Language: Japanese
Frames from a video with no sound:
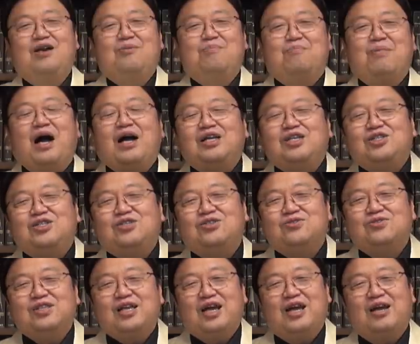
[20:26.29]
毎
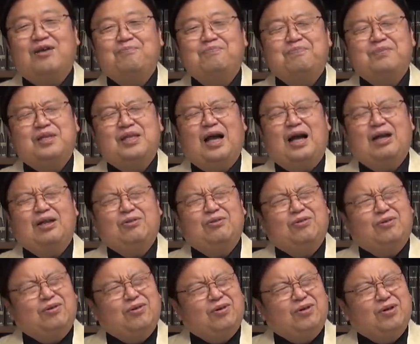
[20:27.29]
週ね、あ
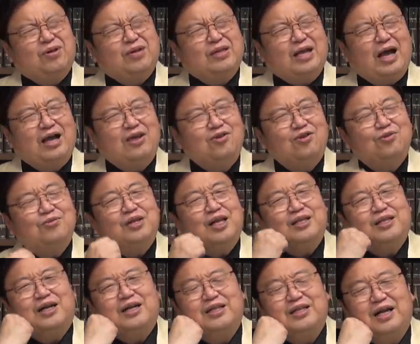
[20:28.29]
の、何曜日だっ
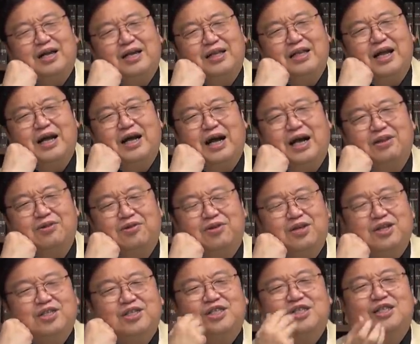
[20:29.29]
たかななんかあの、
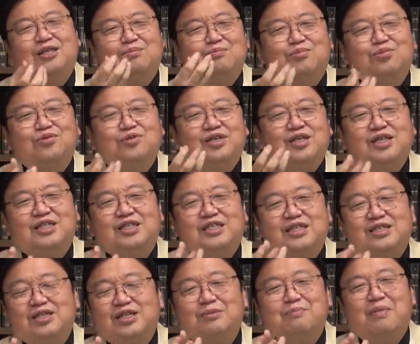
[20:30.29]
新聞記
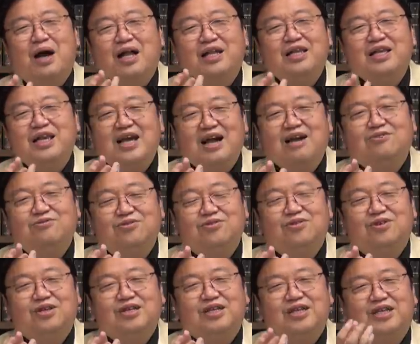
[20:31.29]
事に間に合う
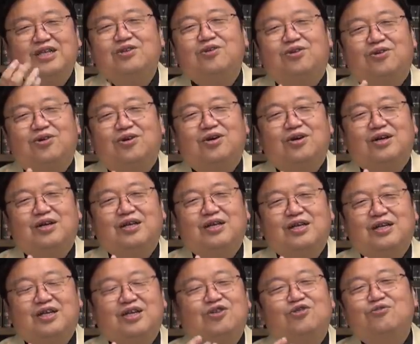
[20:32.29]
日の
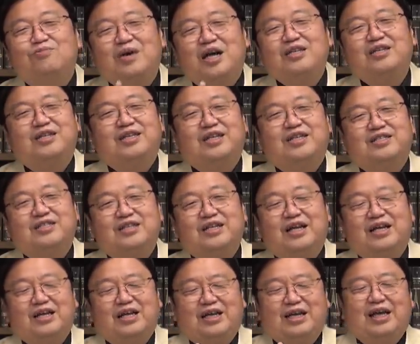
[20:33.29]
昼間にです
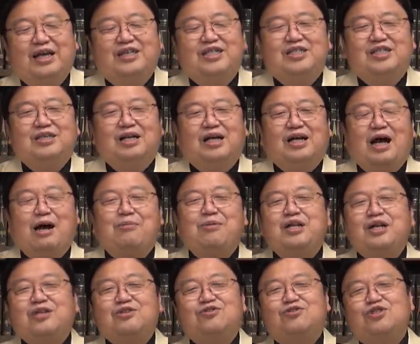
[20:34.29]
ね、えー
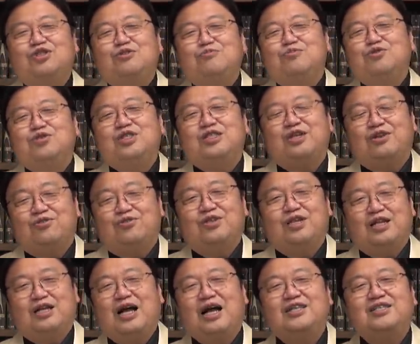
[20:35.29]
アメリカ中の新聞記者読ん
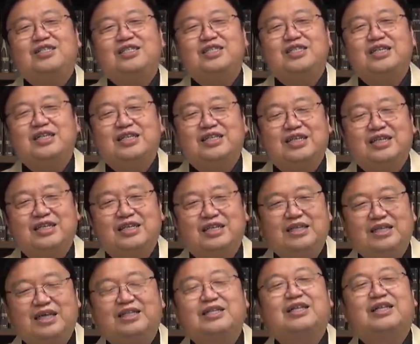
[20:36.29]
で、ランチ
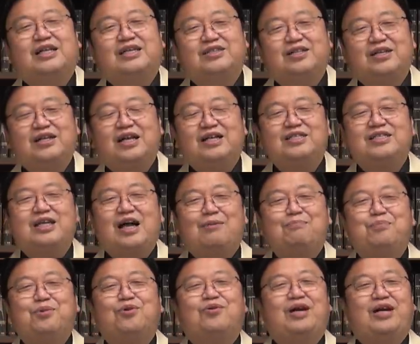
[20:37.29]
やってたんですね。ランチ発
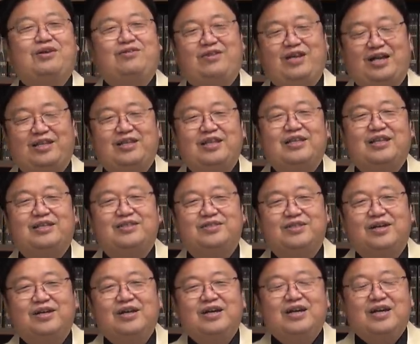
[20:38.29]
表会のやってたんですよ。
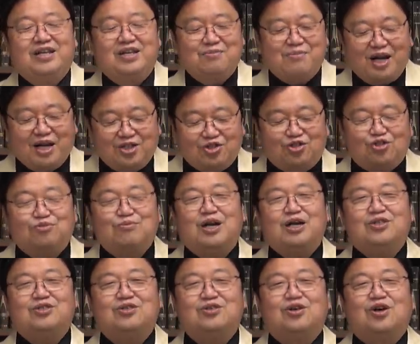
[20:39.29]
で、毎週
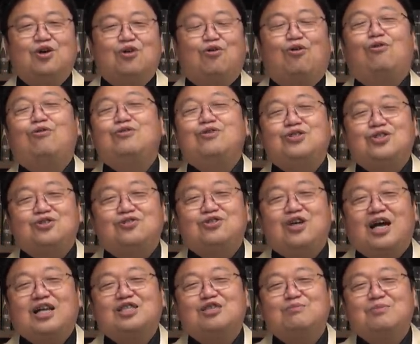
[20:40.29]
毎週、今週の
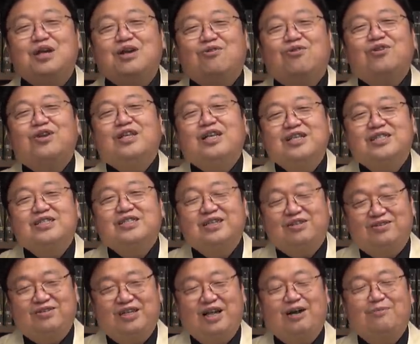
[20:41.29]
発明これですっていう
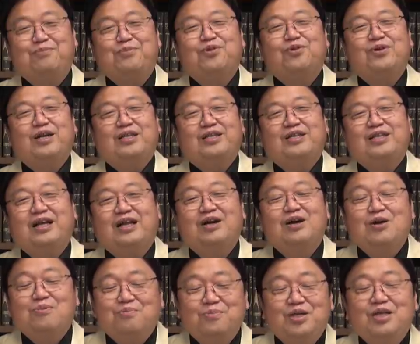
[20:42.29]
ふうに発表をやってたら、
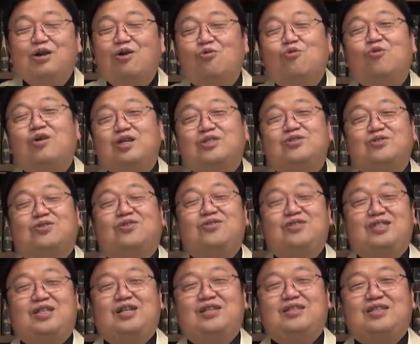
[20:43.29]
みんな、うわ、すごいっ
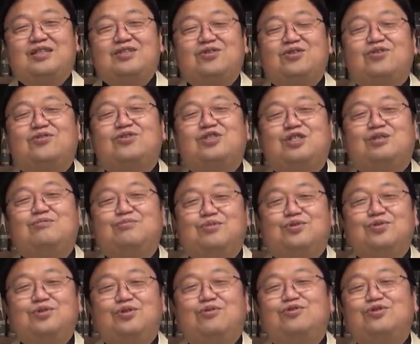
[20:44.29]
て言って、それを新
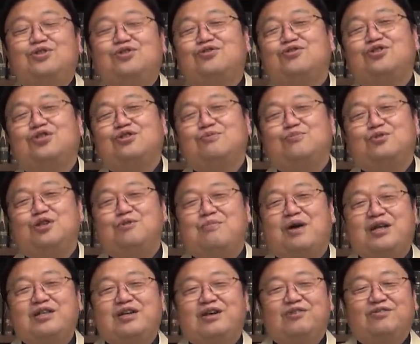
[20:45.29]
聞、翌週の新聞に
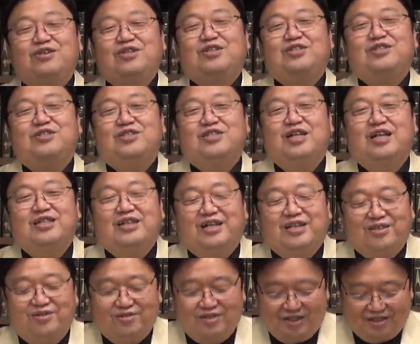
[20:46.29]
間に合うように記事にしてた
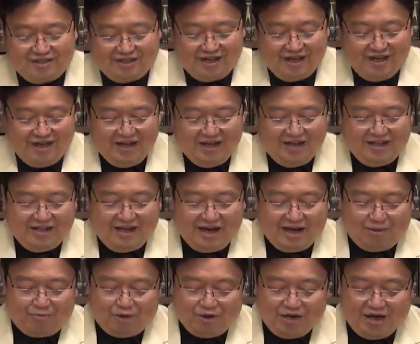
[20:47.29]
というですね。なん
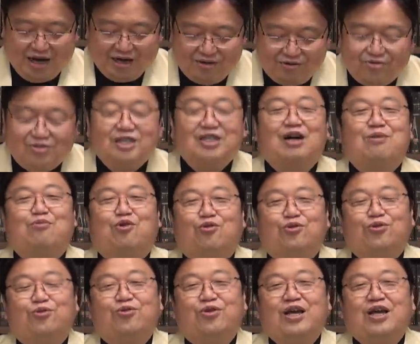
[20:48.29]
かもうやり口がもうほ
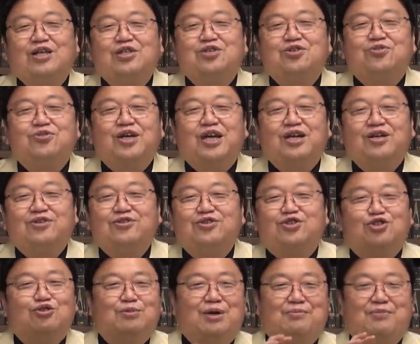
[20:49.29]
とんど炎上系
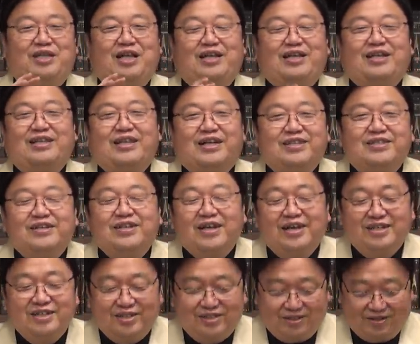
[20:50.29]
YouTuber みたいだったんですね、
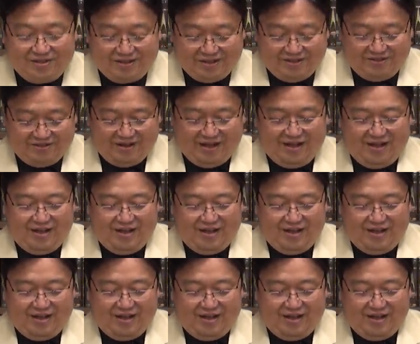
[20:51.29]
エジソンっていうのは。